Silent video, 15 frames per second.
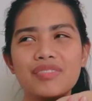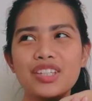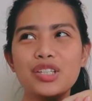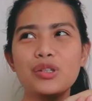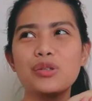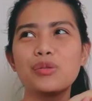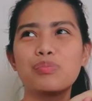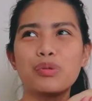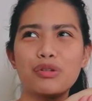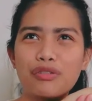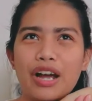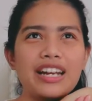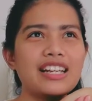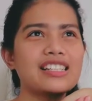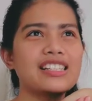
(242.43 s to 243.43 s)
yung
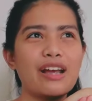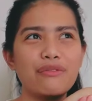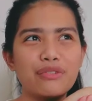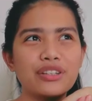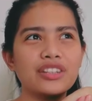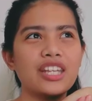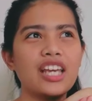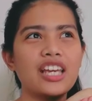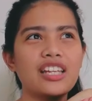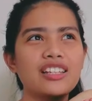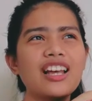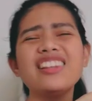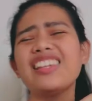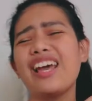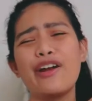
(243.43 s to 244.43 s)
provide everything.
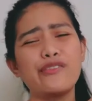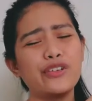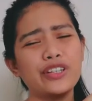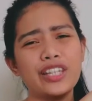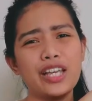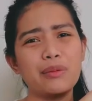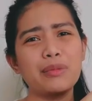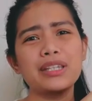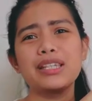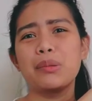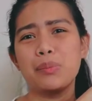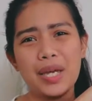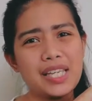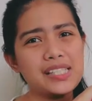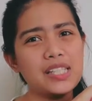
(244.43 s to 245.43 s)
Not everything, but the
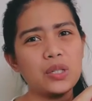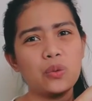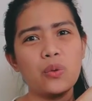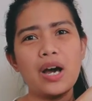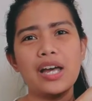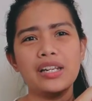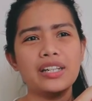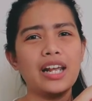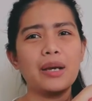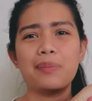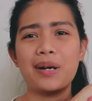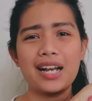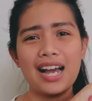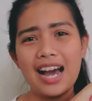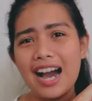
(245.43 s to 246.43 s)
basic one, like
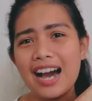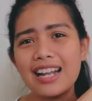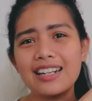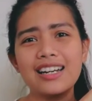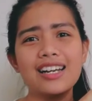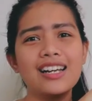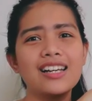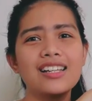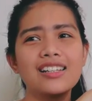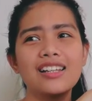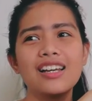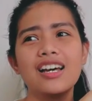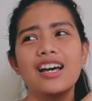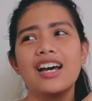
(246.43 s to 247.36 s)
pag-aaral,